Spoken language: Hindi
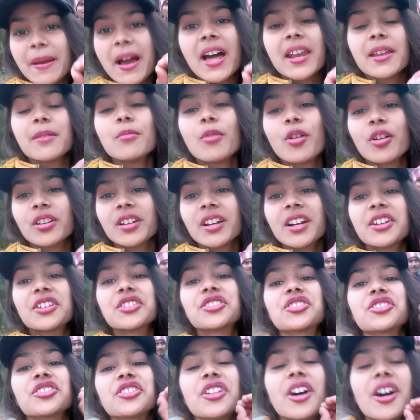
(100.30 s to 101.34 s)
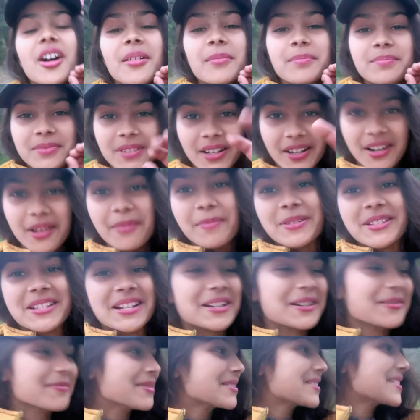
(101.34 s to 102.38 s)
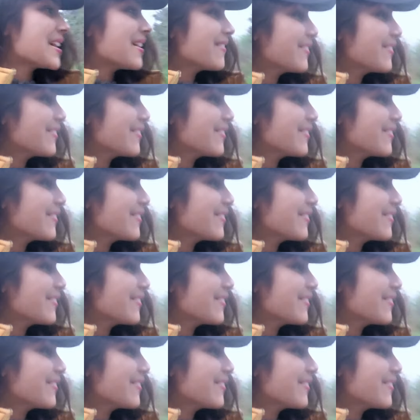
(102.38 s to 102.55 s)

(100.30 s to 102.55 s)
प्यारी मोनिका कितना तगड़ा बिचंड बचा